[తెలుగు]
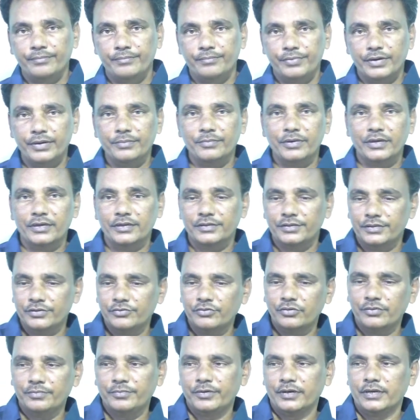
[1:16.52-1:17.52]
ప్రేమైన
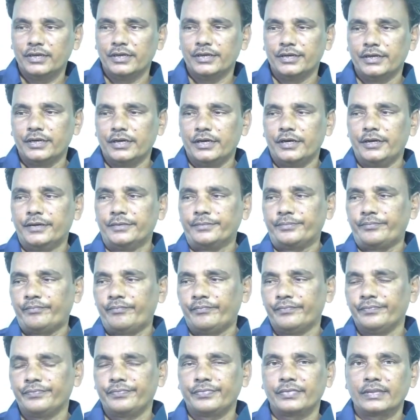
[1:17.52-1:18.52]
దేవుని బిడ్డలరా
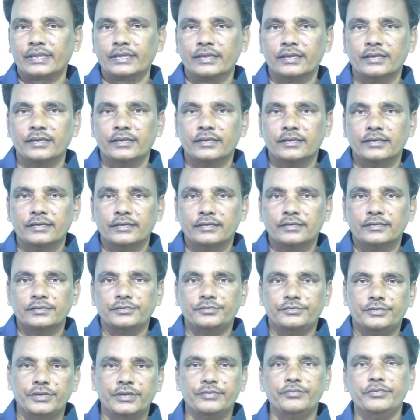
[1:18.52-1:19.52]

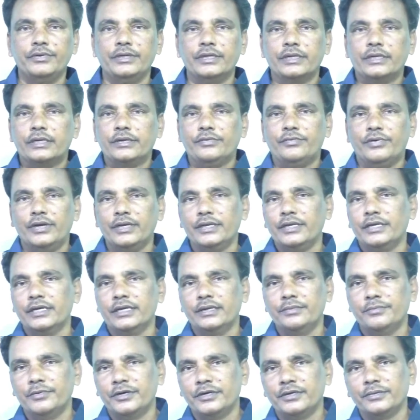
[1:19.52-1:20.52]
దేవుని యొక్క
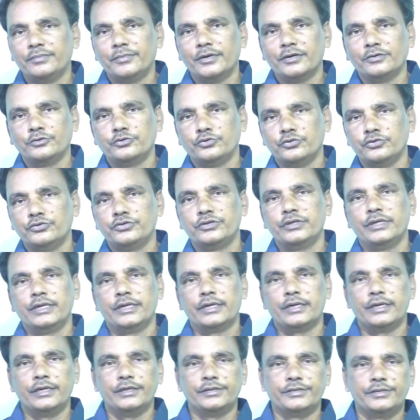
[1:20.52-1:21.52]
వాక్యాన్ని బట్టి మనం
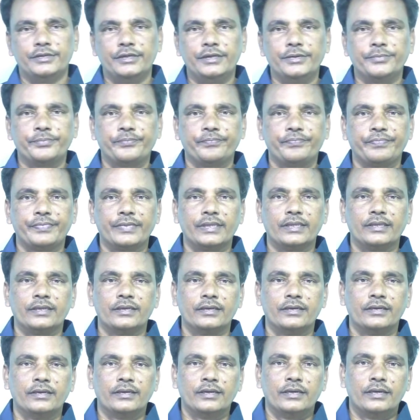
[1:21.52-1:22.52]
చూసినట్లయితే
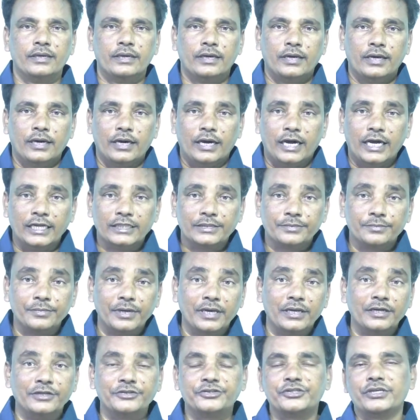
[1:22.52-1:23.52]

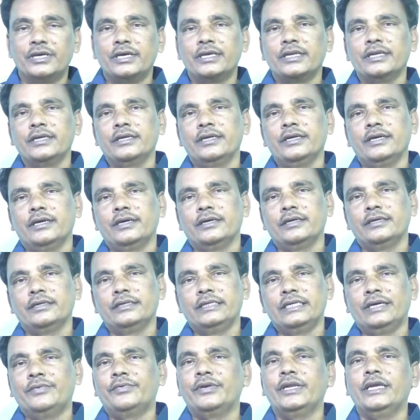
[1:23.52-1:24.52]
ఆత్మానుసారంగా
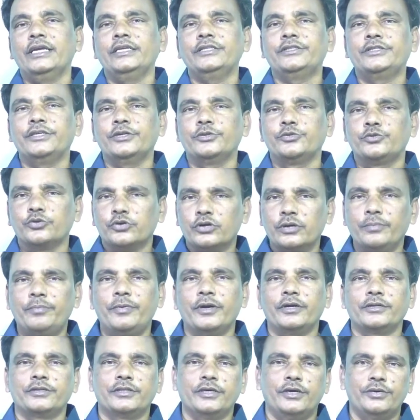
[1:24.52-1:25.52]
ఎవరైతే
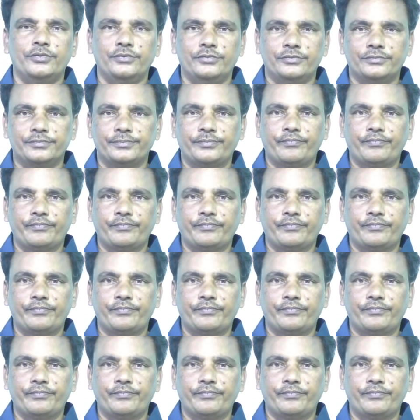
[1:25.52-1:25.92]
దుఃఖపడతారో